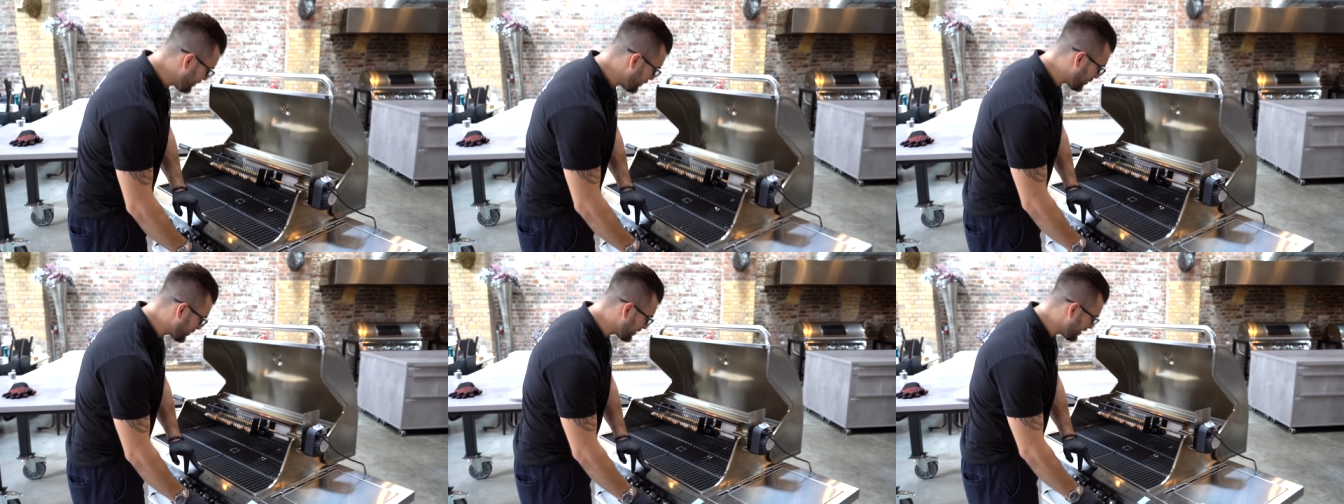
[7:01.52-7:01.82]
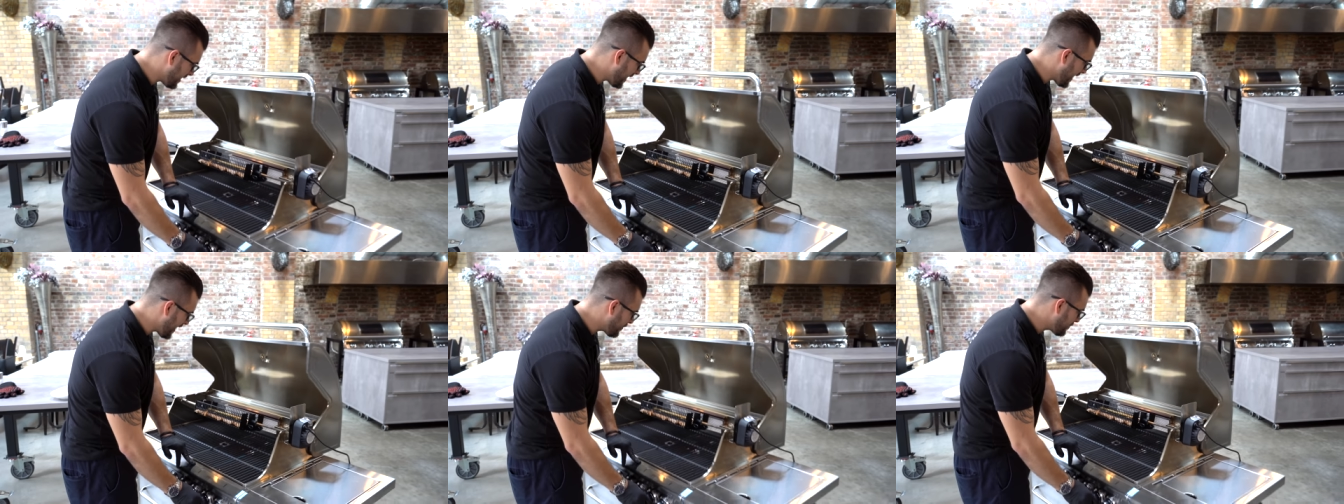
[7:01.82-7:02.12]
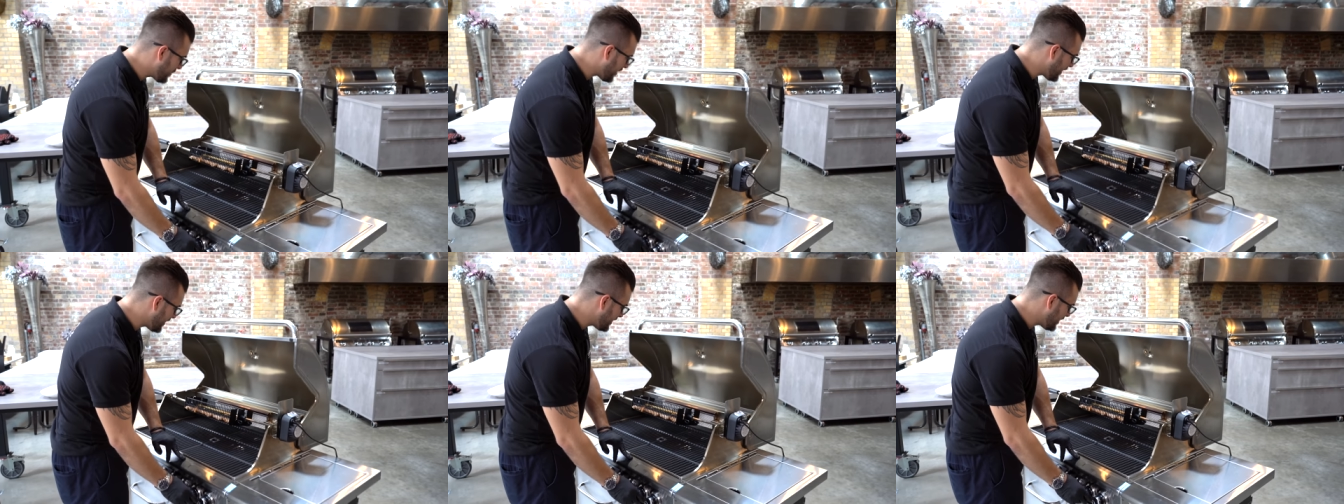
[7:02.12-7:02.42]
noch den
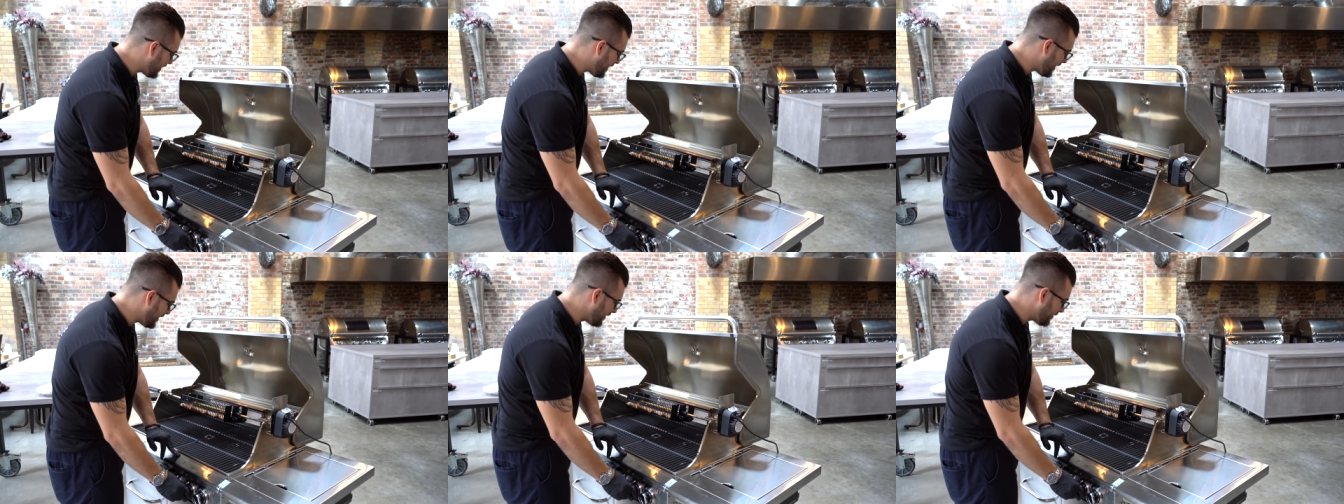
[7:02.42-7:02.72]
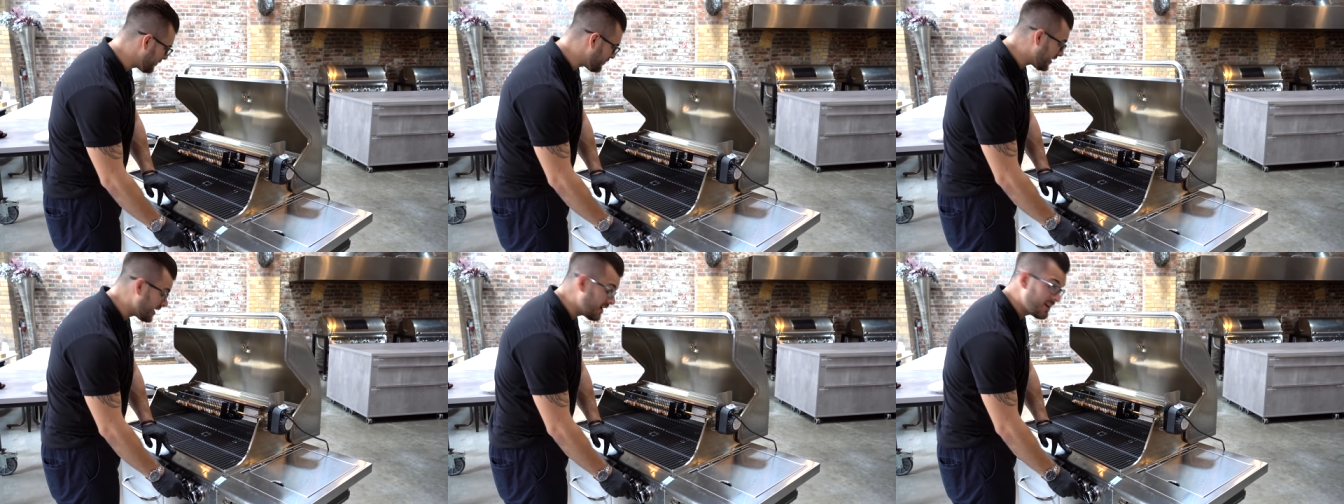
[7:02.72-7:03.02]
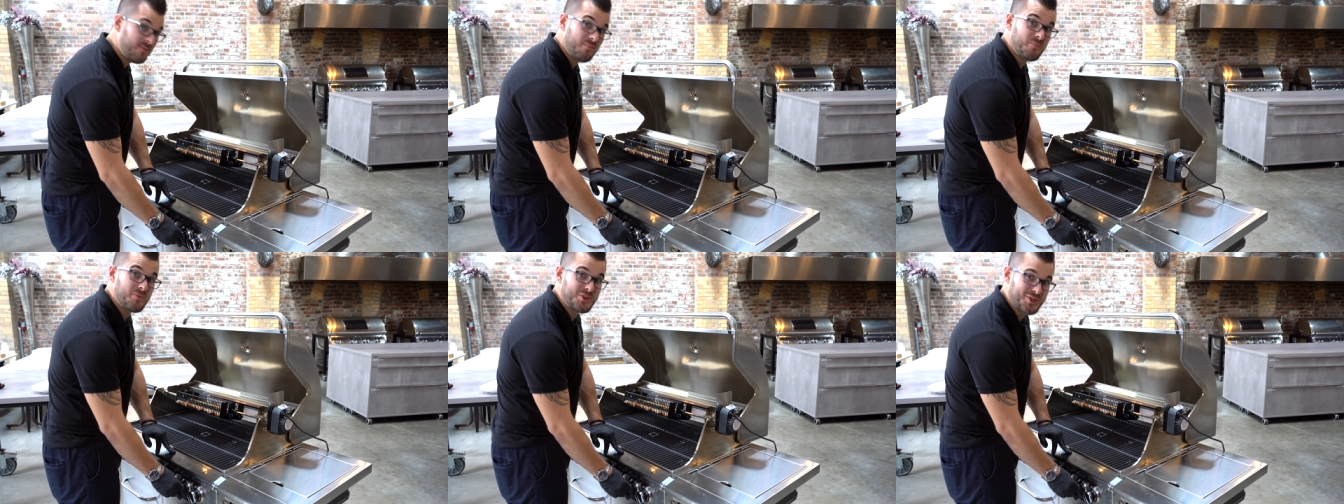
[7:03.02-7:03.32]
Heckbrenner an,
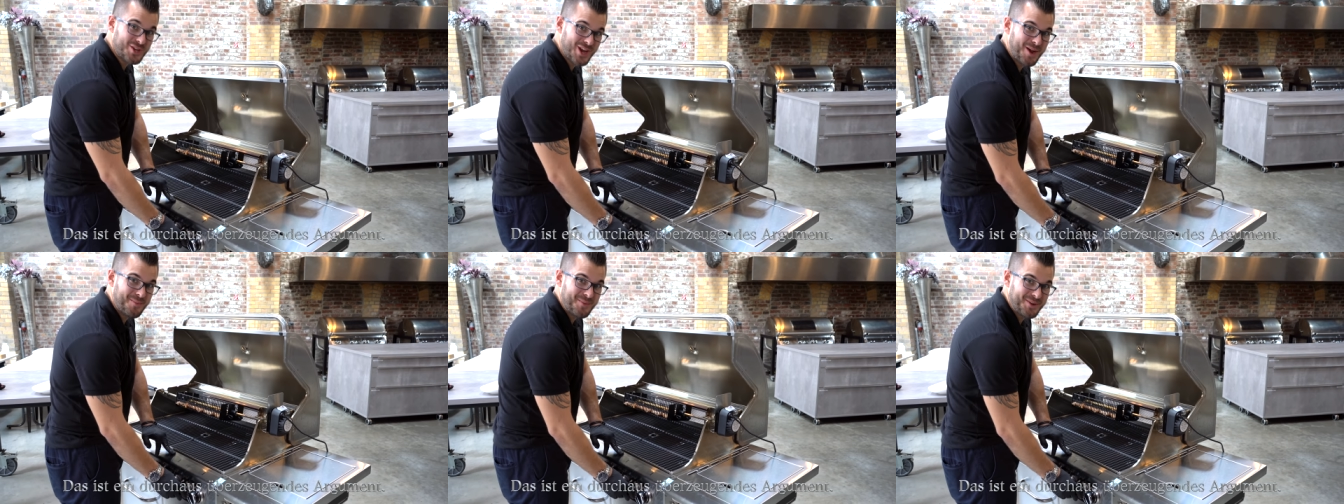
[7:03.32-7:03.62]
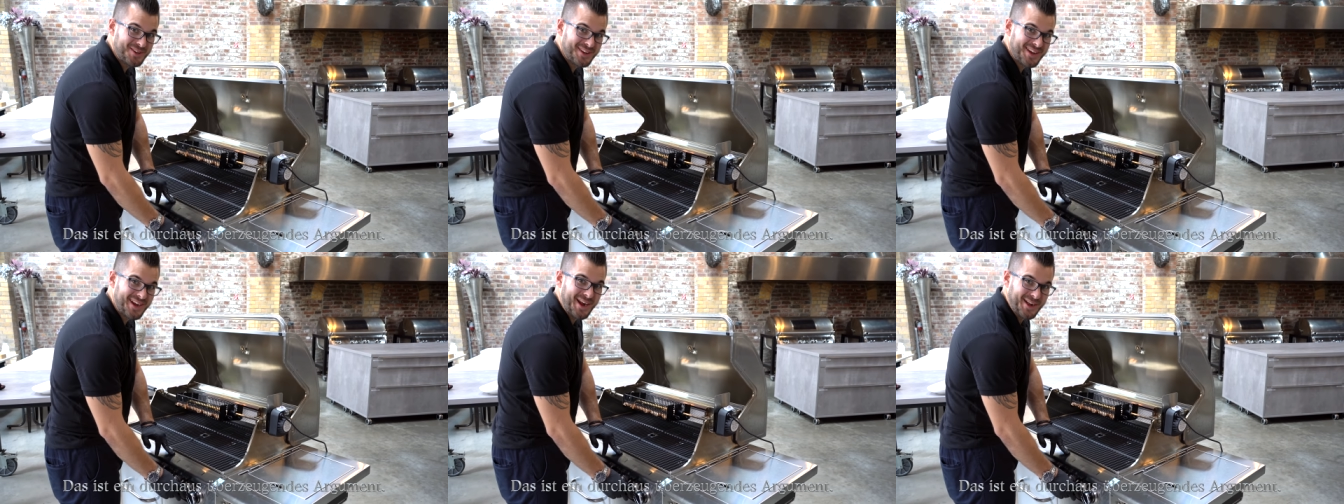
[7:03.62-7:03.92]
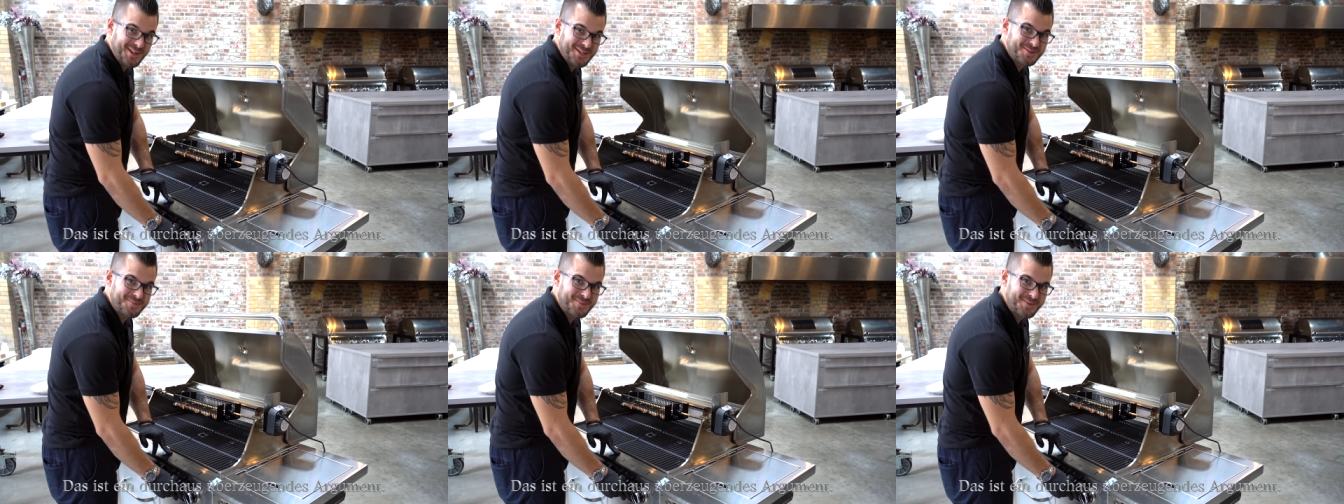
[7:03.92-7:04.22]
weil ich habe ihn ja,
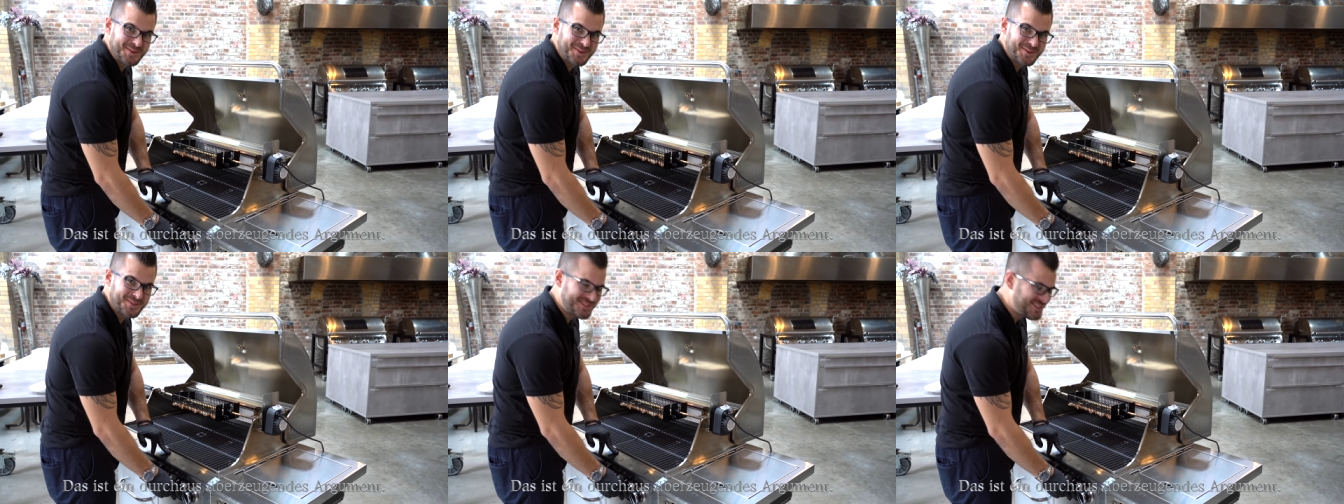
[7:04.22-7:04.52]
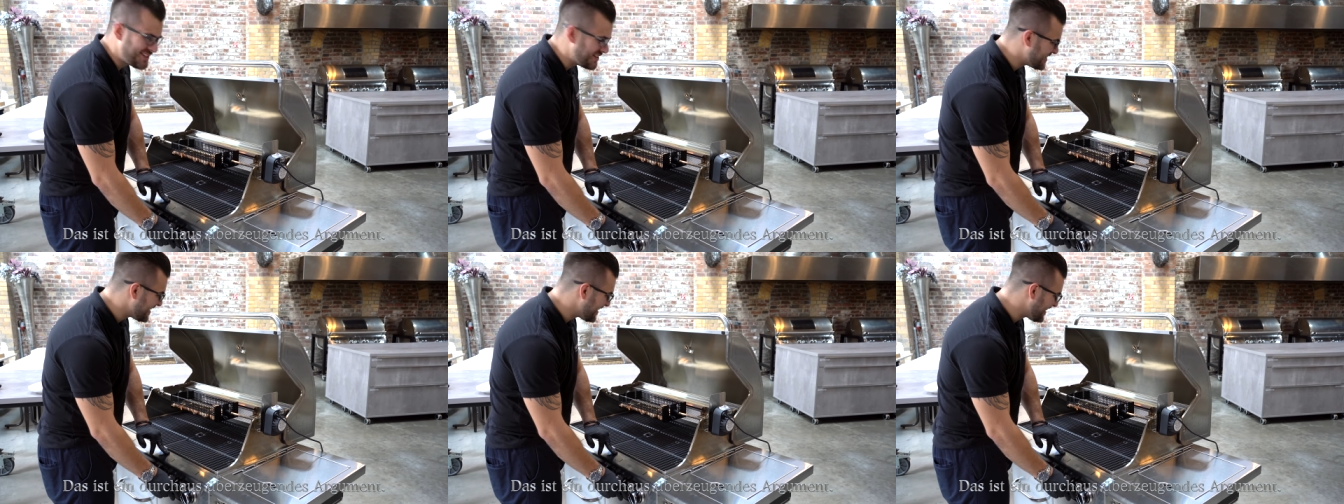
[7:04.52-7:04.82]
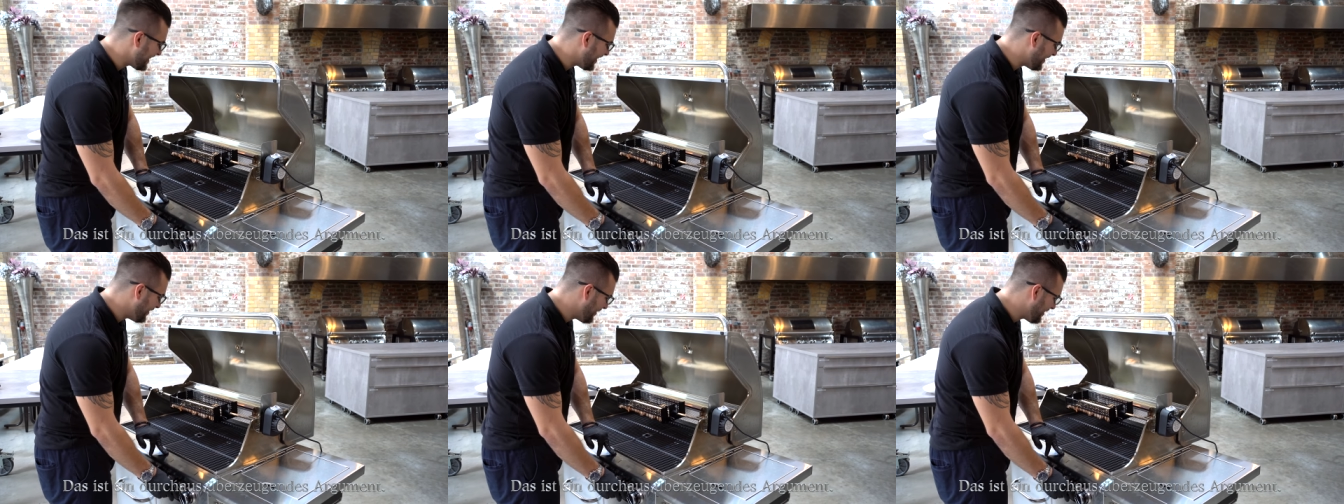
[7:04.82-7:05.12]
also benutze ich
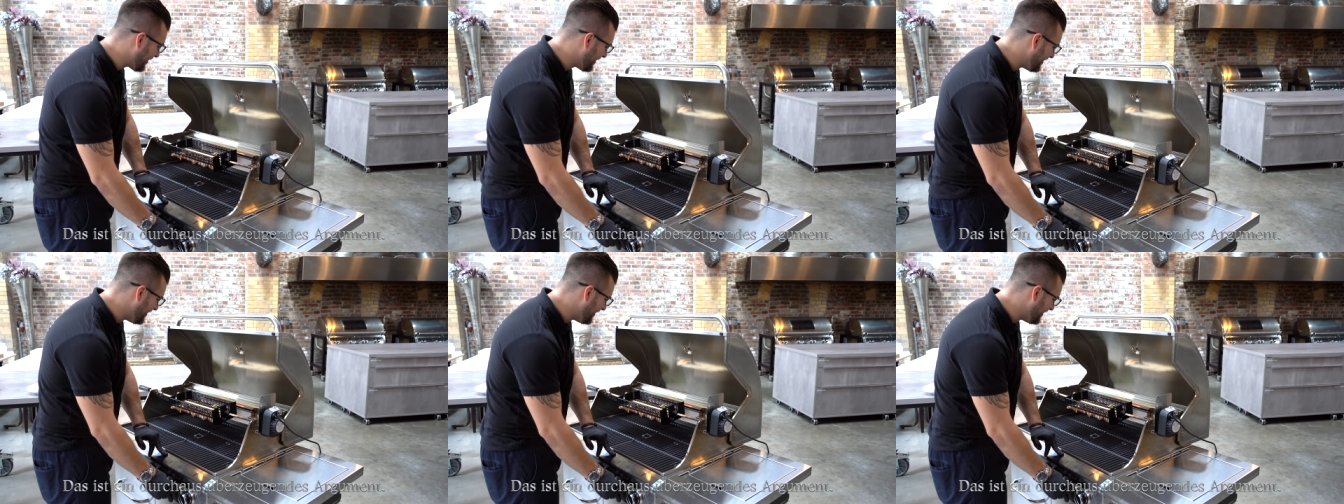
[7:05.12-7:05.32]
ihn auch.